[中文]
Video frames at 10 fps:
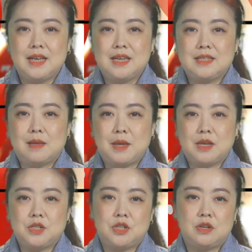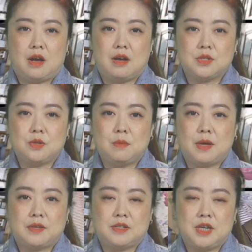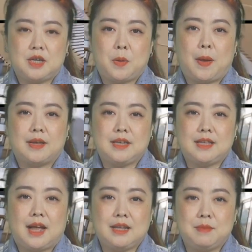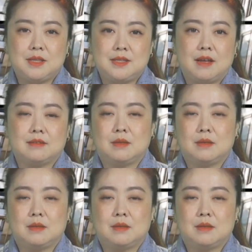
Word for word: 下面是呃 Sonoma 的这一款意大利面酱，